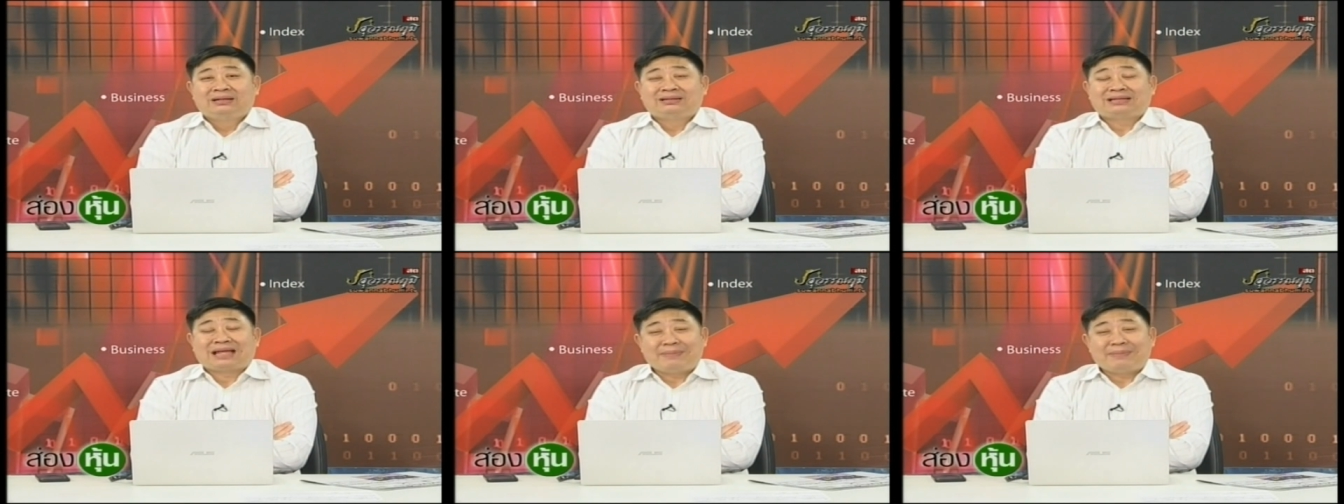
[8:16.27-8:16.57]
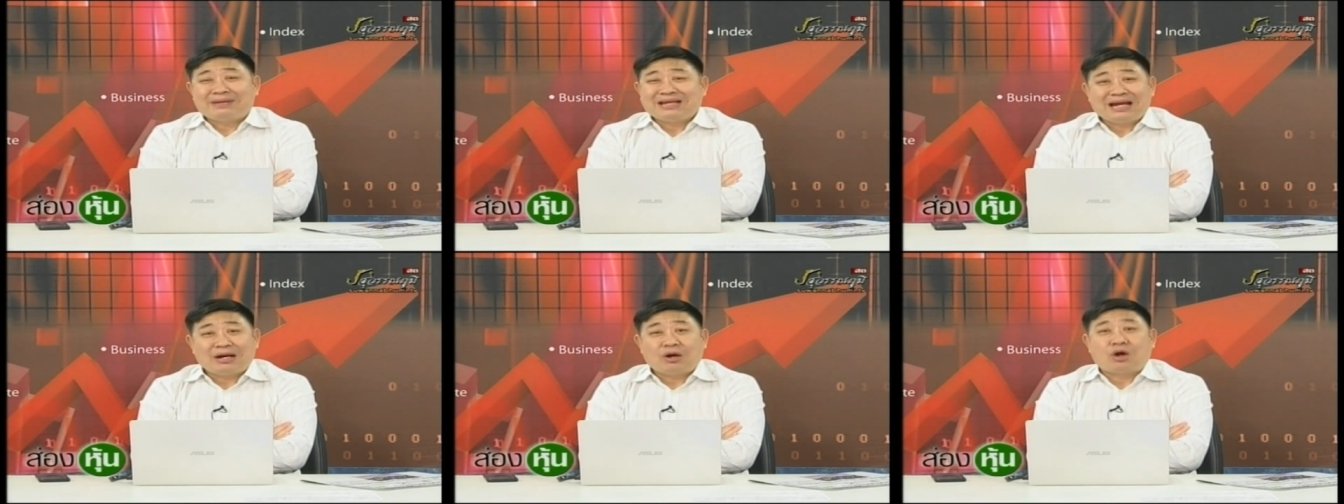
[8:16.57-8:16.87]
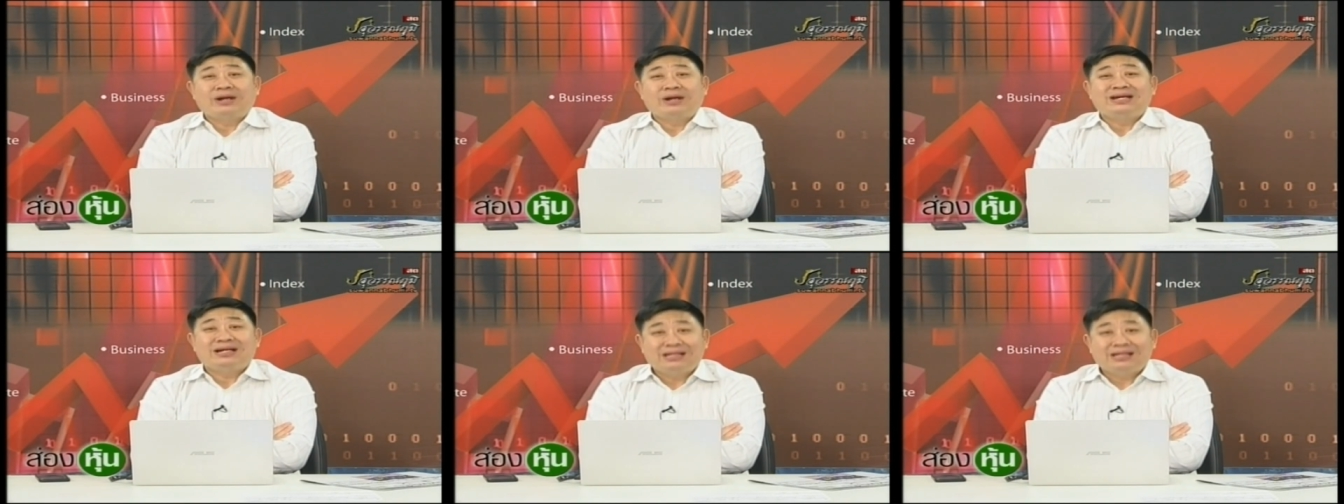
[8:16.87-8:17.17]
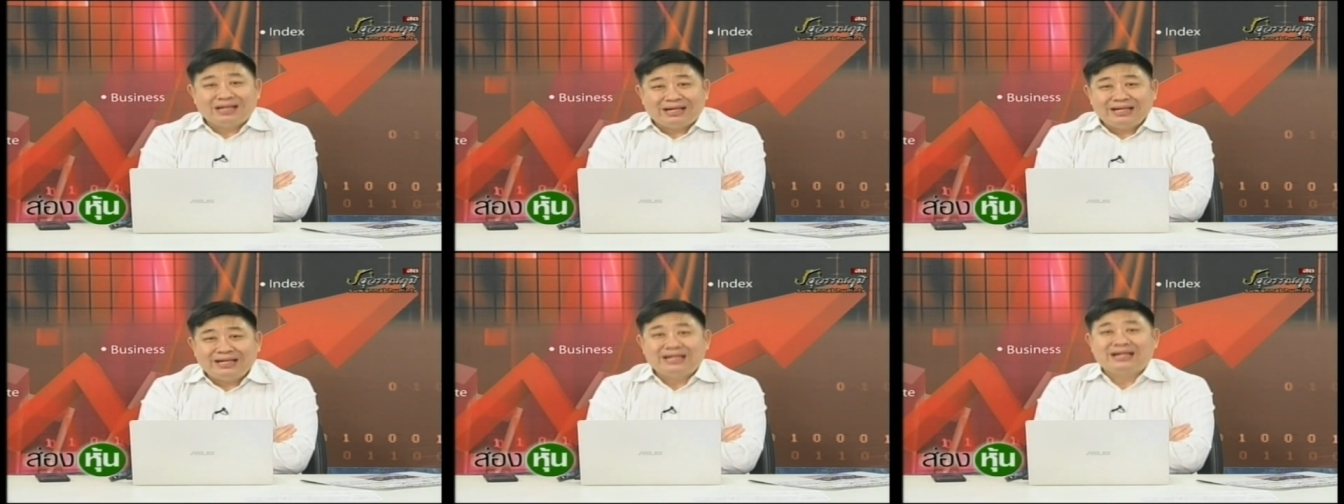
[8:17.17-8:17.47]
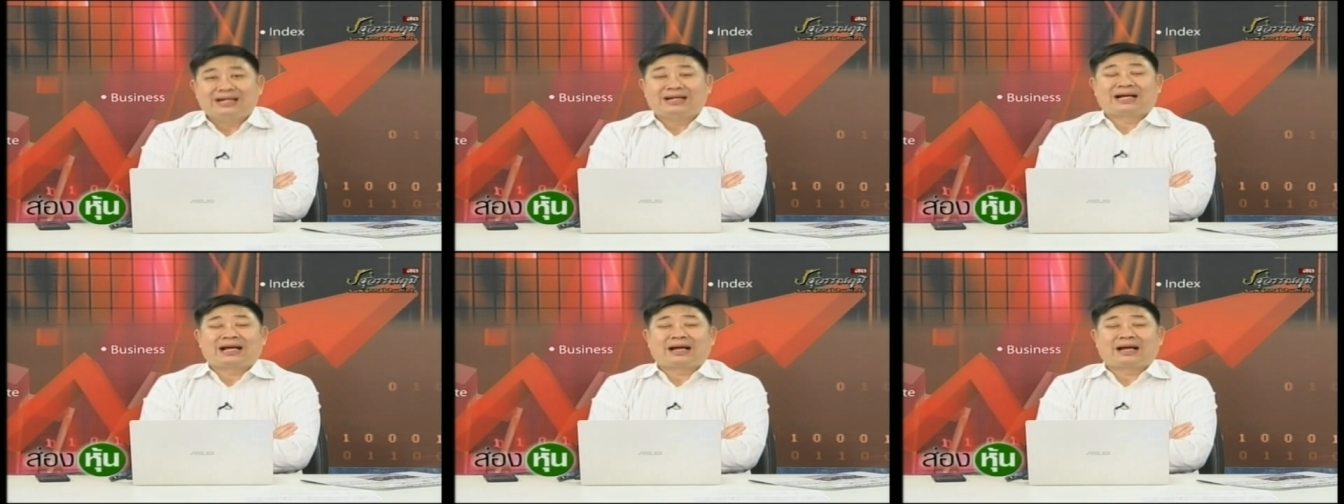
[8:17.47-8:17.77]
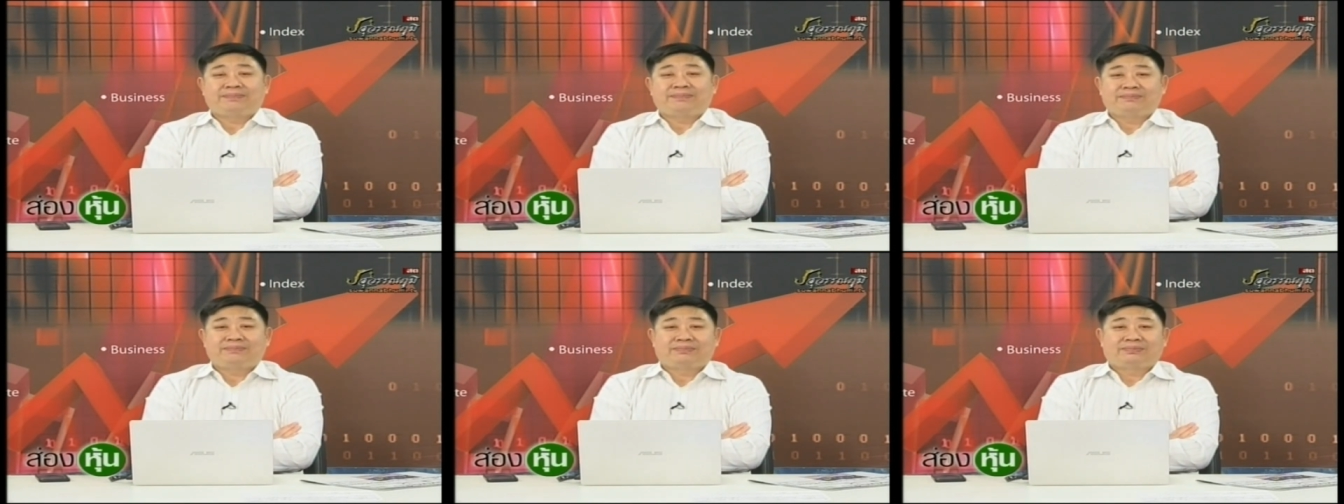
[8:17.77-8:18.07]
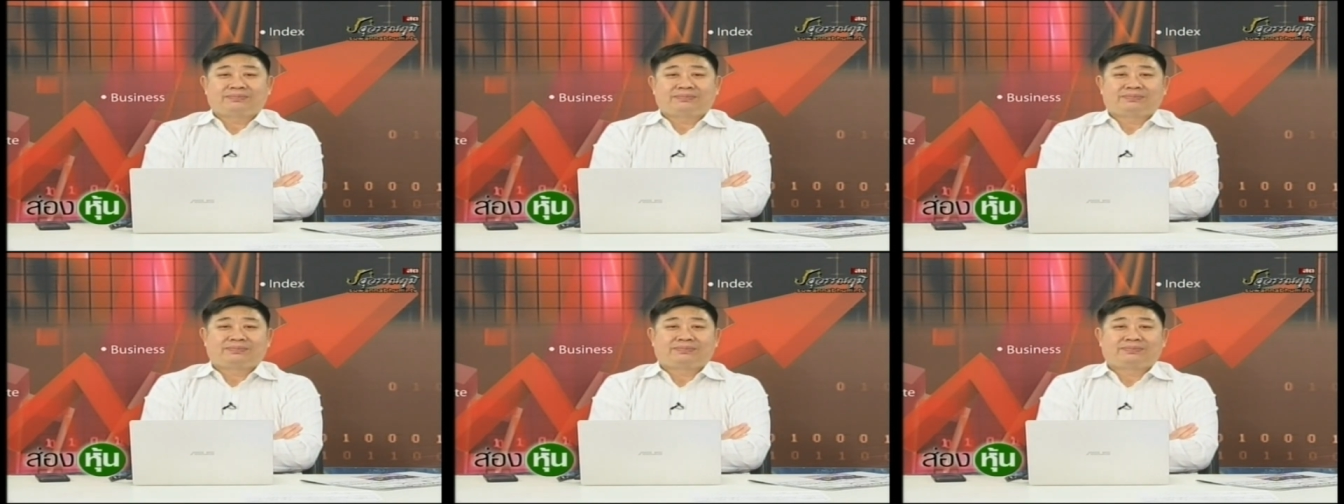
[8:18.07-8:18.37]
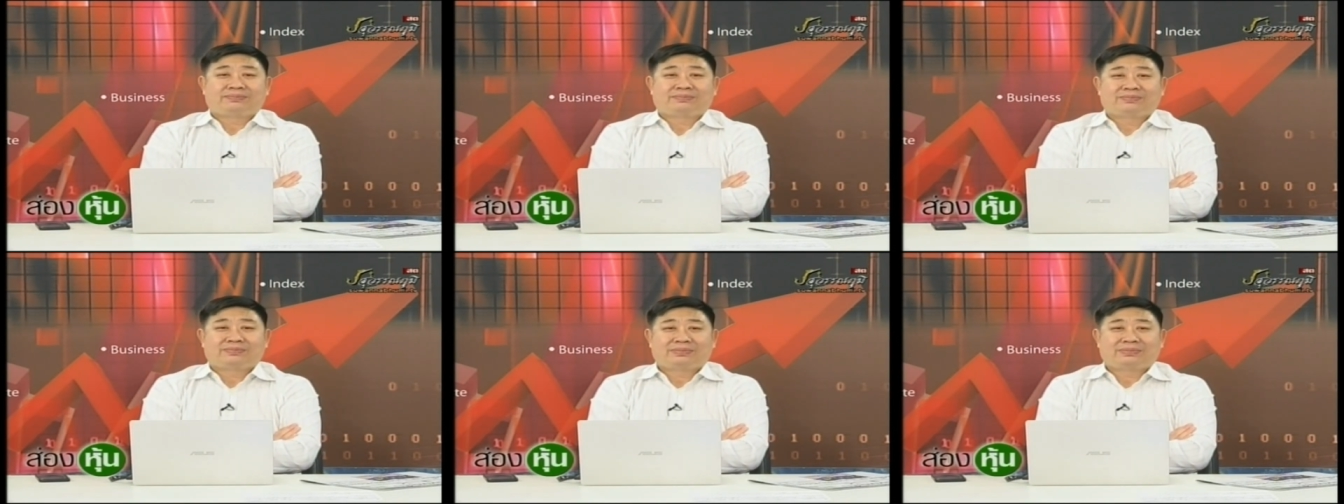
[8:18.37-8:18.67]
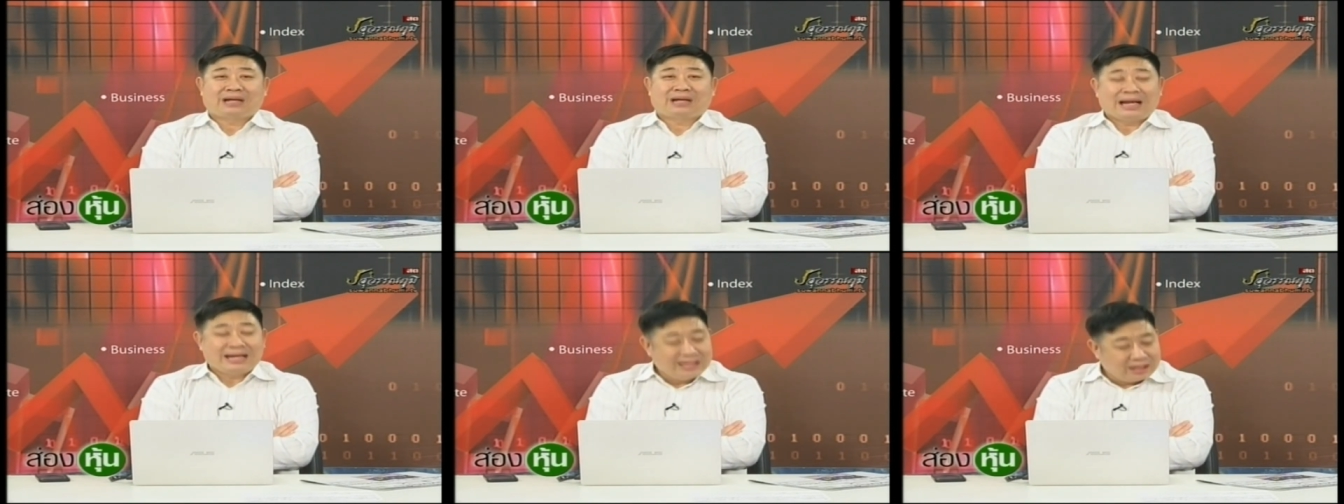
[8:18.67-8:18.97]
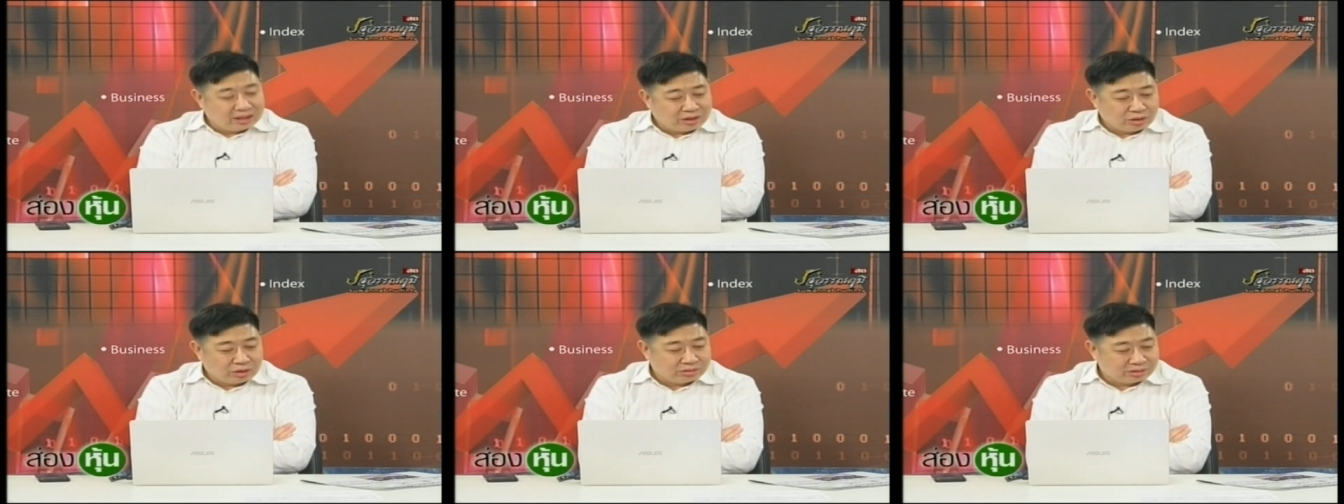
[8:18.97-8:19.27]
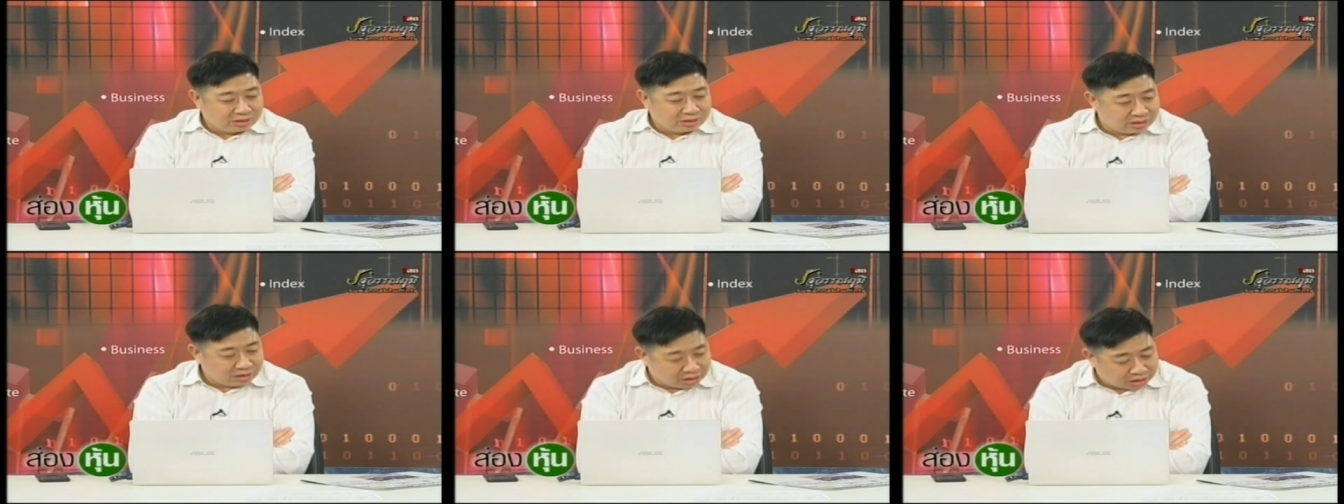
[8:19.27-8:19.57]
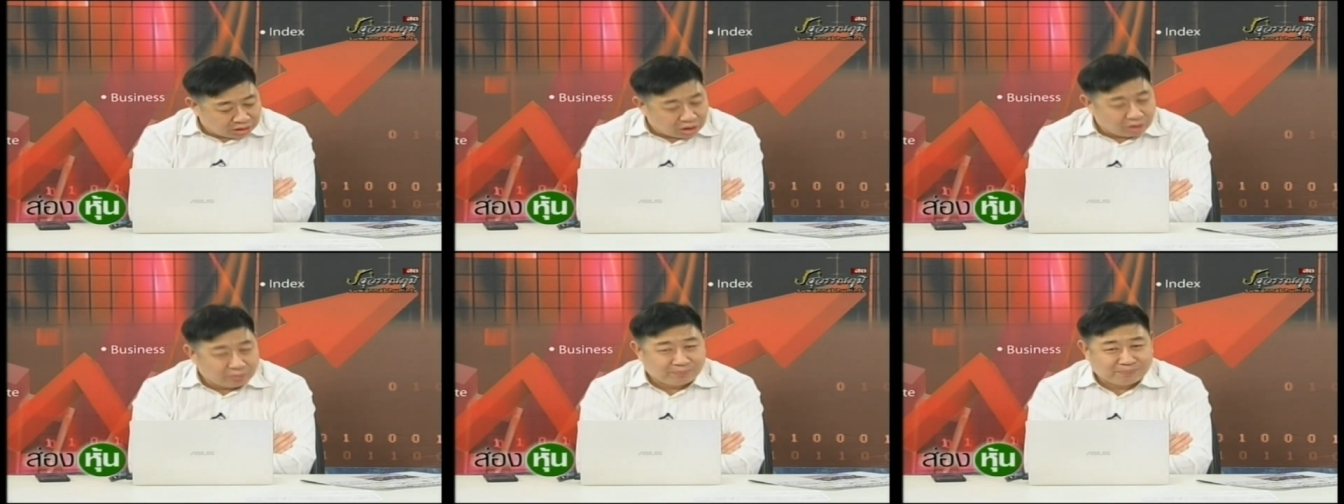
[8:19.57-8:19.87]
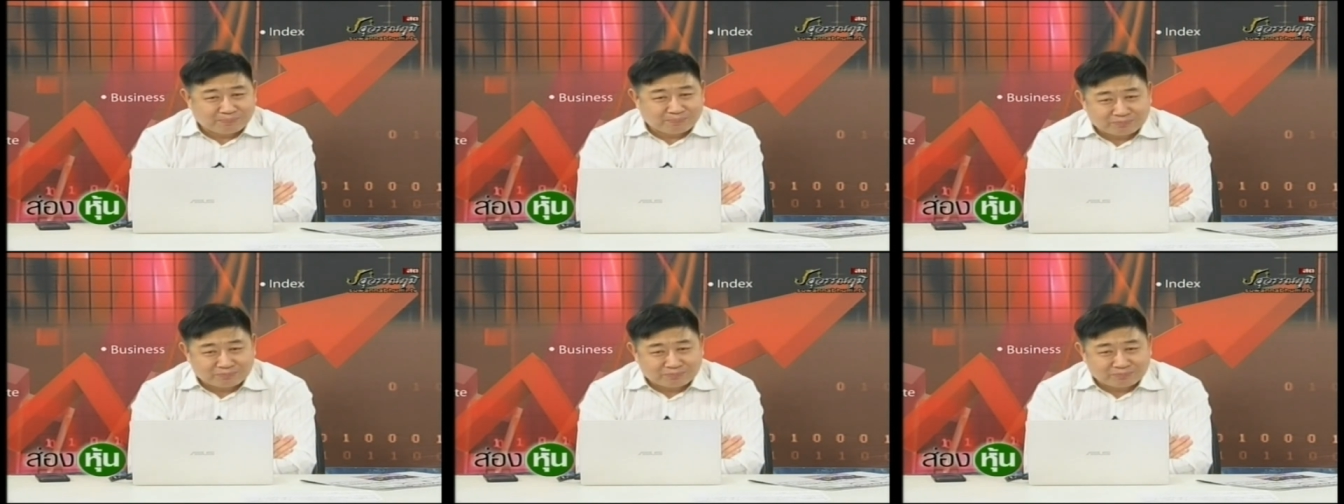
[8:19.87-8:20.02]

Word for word: แต่ไม่ใช่ร้อยหนึ่งเหลือหนึ่งครับอันนี้ก็ต้องก็ต้อง